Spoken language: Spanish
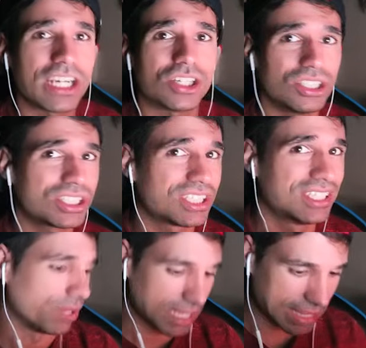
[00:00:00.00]
chicos,
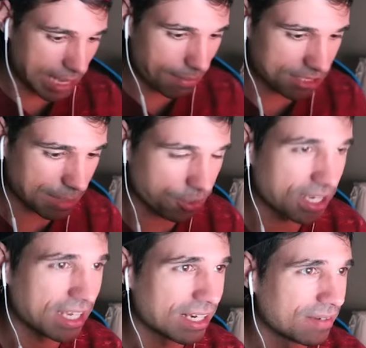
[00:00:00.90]
como decía, vamos a
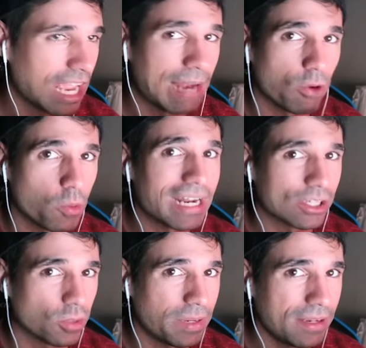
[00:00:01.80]
poner el volumen a
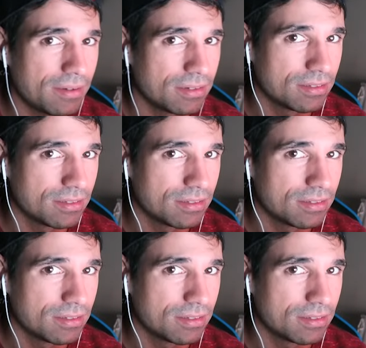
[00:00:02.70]
tope,